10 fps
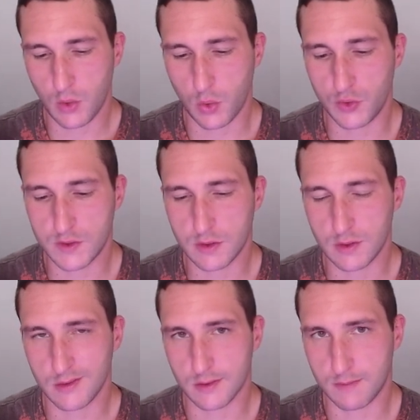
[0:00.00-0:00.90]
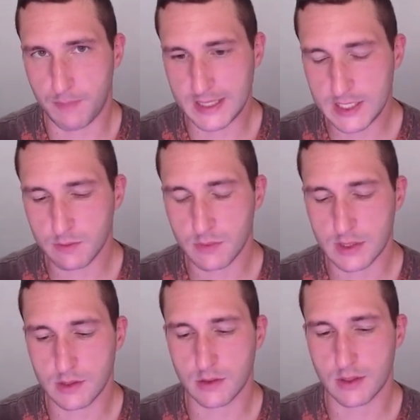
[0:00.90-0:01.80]
Und bei diesem
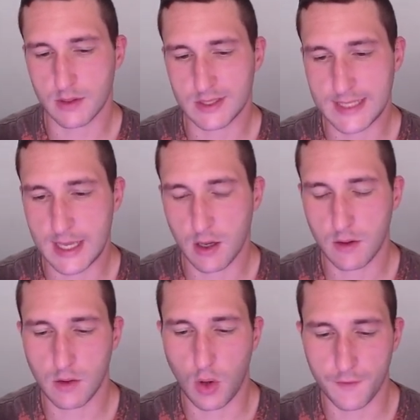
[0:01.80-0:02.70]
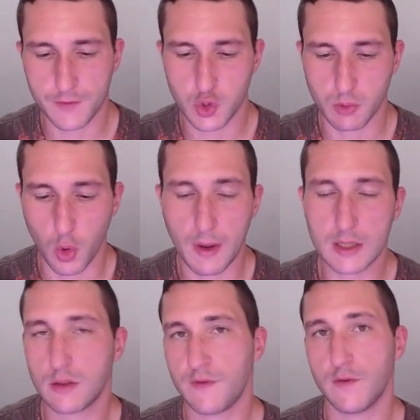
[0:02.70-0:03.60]
ist sehr oft zu
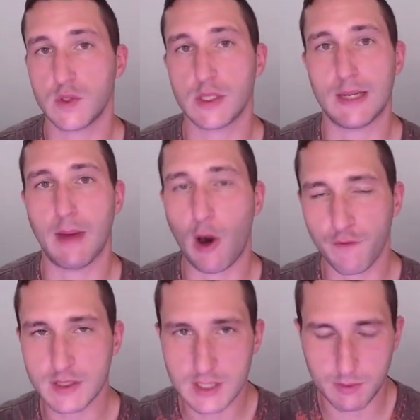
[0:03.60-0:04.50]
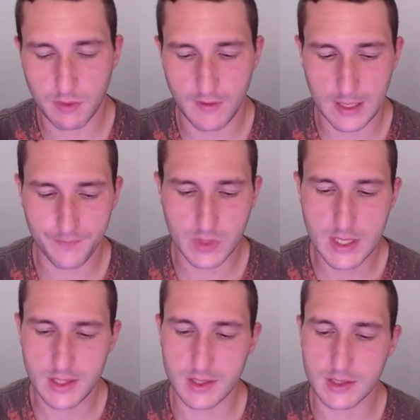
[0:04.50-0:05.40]
beobachten, wenn wir uns in einem Aufwärtstrend bewegen,
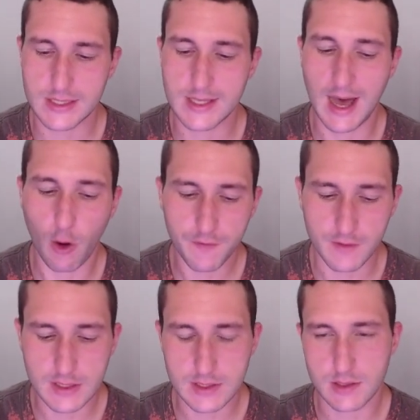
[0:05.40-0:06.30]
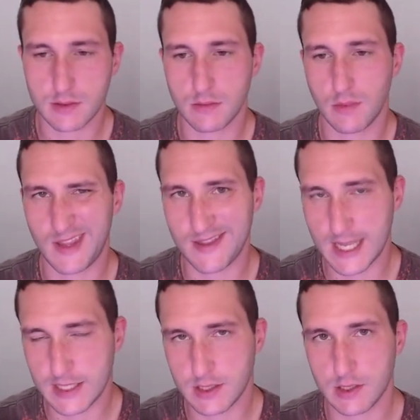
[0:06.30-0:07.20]
dass diese
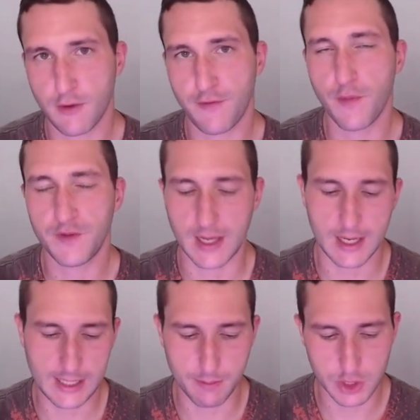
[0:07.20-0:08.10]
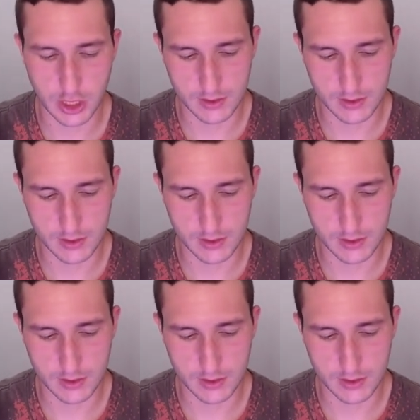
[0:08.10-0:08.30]
Aufwärtstendenz fünfteilig eben besteht.